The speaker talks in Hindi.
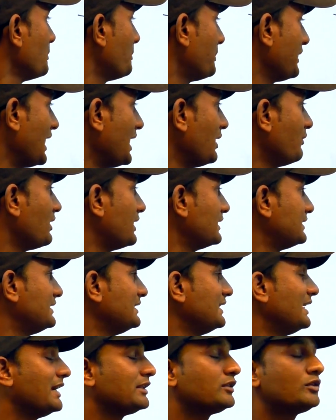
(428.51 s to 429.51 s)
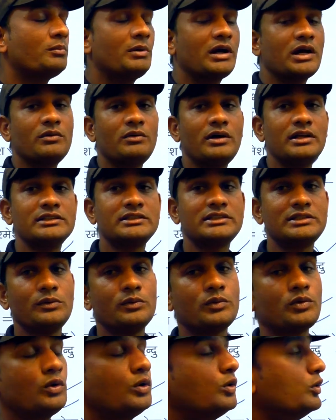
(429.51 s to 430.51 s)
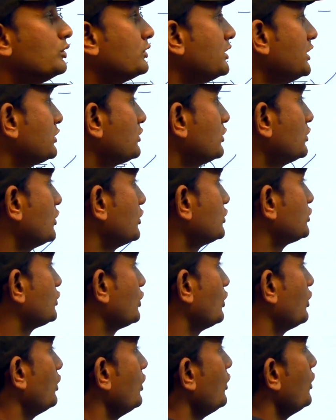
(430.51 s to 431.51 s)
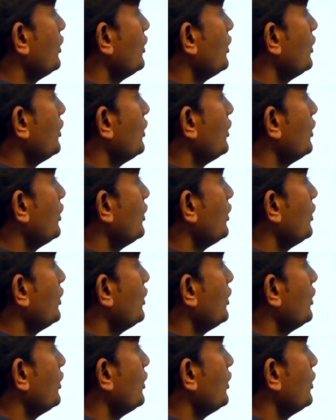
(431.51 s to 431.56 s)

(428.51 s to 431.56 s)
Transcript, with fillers: प्रयवाची एक तो भगवान शिव को किसको दोस्तों